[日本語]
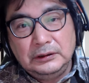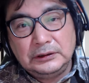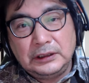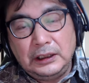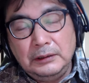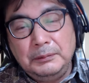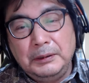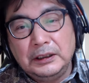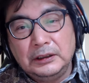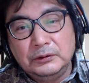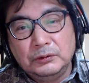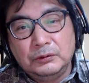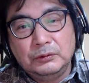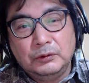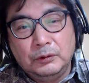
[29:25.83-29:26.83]
裁判が
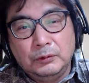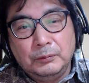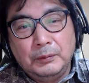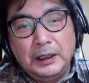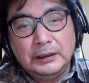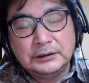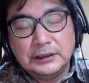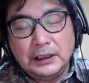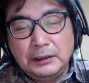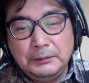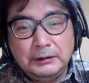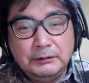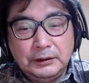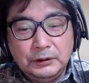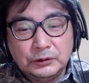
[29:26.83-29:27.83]
どうの前、裁
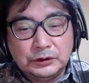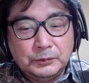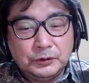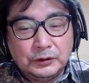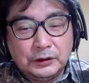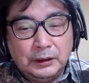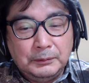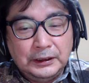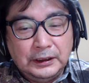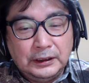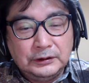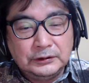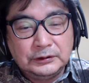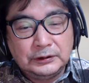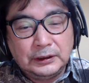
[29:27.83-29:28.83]
判は吉本が前や
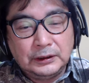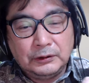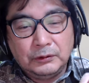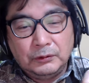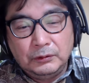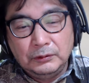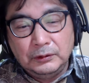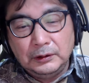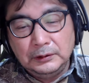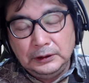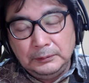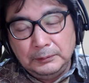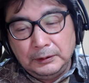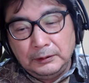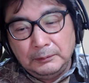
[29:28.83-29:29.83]
るって言ったけど、
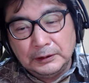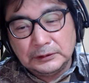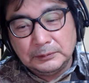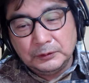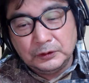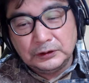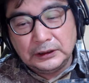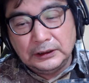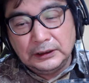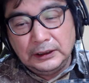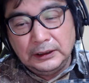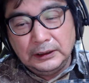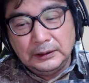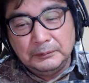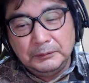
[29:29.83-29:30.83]
今は松本さん
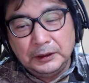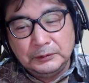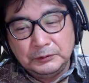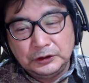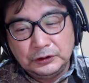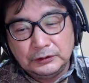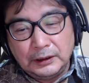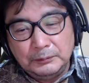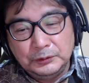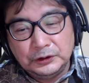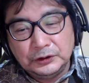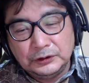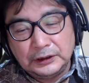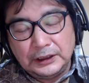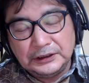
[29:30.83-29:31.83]
が、週刊文
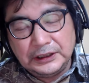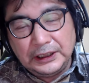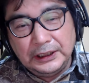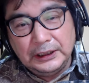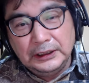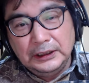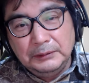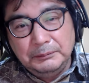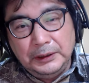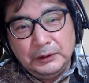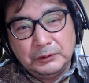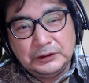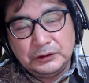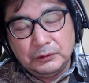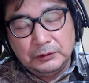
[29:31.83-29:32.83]
春に対して名
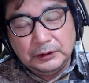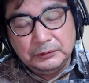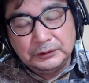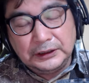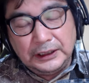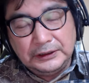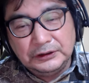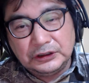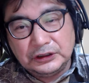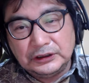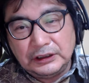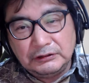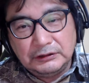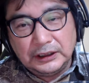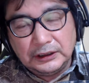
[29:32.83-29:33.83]
誉毀損で訴えるって言っ
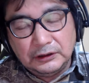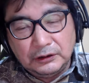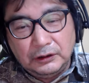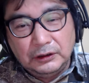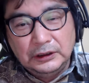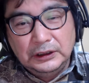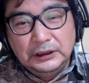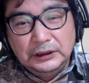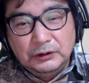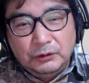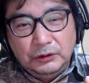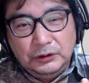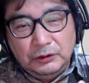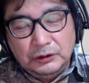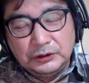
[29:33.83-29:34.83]
てるんだけど、
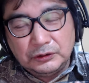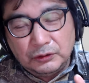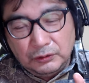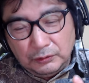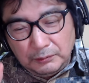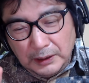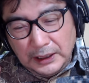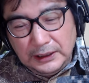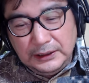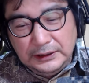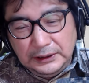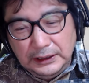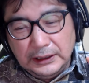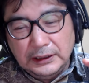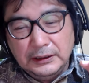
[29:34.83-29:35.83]
おいおい、その前
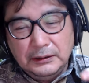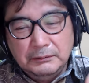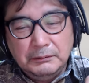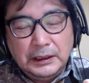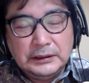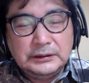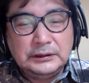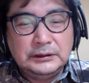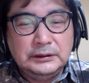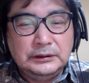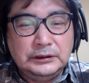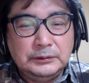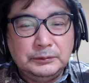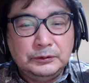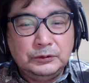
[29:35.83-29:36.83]
に、まず
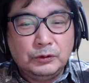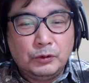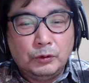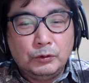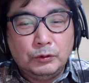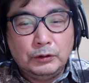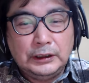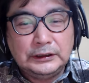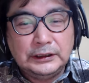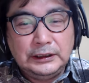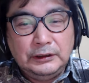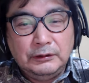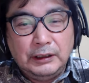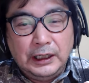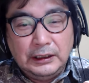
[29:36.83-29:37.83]
自分の心当た
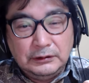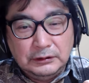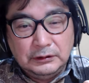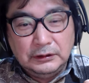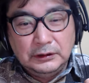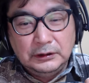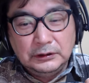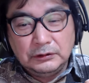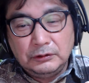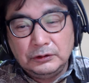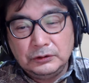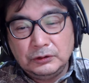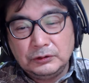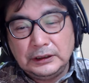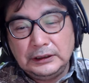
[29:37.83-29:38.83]
りのある、そ
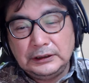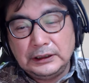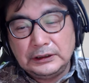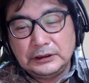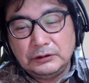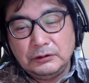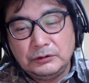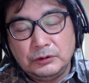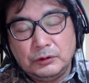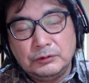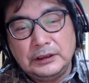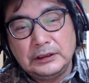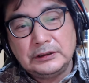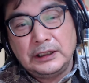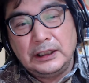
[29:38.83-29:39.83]
の女性たちと直
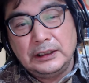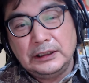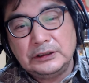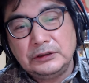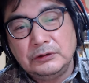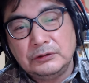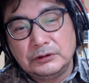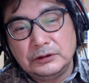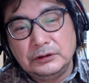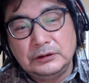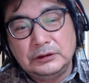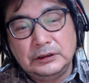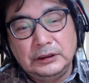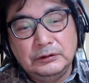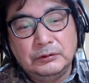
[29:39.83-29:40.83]
接話をす
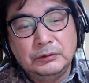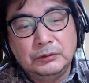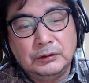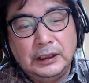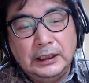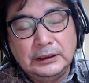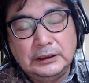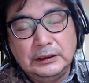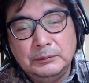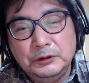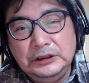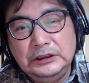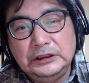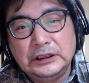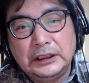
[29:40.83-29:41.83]
るっていうことがあっても
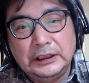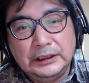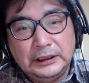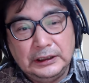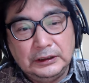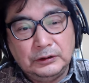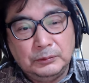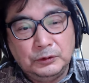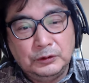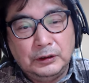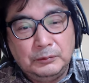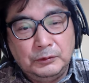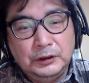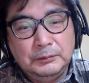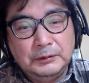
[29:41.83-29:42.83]
いいんじゃないかなと僕
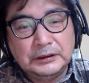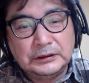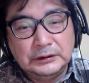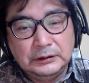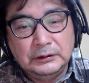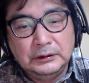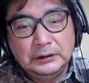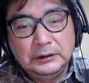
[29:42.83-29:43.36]
は思います。